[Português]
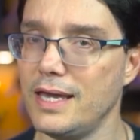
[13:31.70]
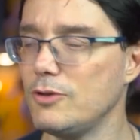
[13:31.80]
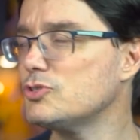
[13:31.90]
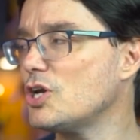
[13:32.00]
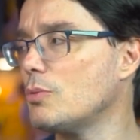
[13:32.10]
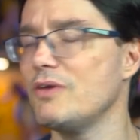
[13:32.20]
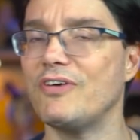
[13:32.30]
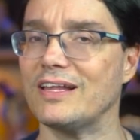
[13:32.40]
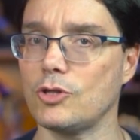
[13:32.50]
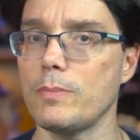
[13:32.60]
É, não tinha como ele
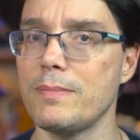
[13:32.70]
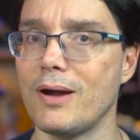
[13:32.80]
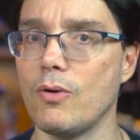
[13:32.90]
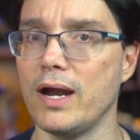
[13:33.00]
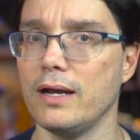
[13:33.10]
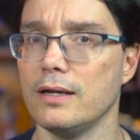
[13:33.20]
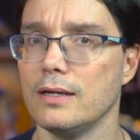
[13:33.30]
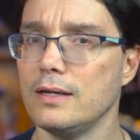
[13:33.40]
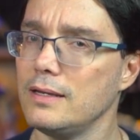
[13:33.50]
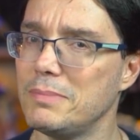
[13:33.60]
falar Tobey Maguire.
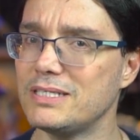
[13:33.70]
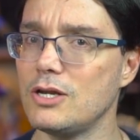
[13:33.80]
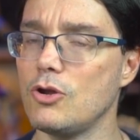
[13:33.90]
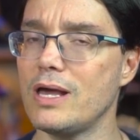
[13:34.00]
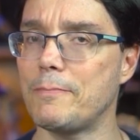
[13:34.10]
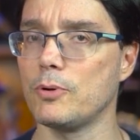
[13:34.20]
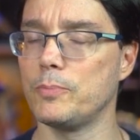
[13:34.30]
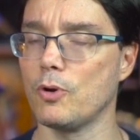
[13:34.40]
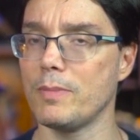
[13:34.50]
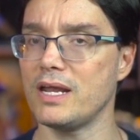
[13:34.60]
Imagina ele olhar pro,
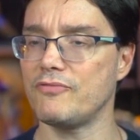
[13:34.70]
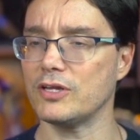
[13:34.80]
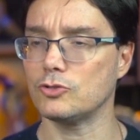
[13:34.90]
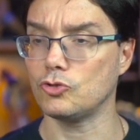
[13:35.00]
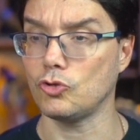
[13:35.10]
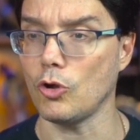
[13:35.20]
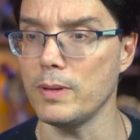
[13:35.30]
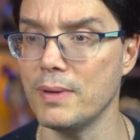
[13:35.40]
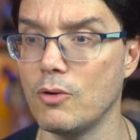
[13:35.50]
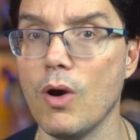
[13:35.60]
pro Homem-Aranha e falar
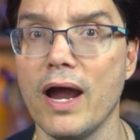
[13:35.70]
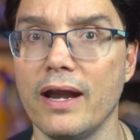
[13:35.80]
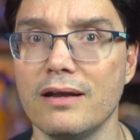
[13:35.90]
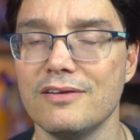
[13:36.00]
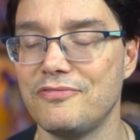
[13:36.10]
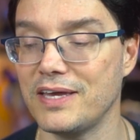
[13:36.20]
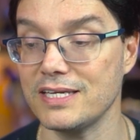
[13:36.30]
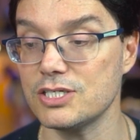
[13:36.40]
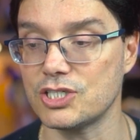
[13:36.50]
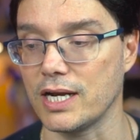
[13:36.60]
Tobey Maguire.
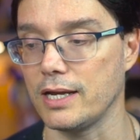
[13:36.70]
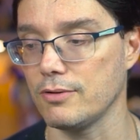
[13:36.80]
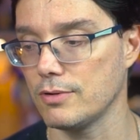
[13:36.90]
Ficaria estranho.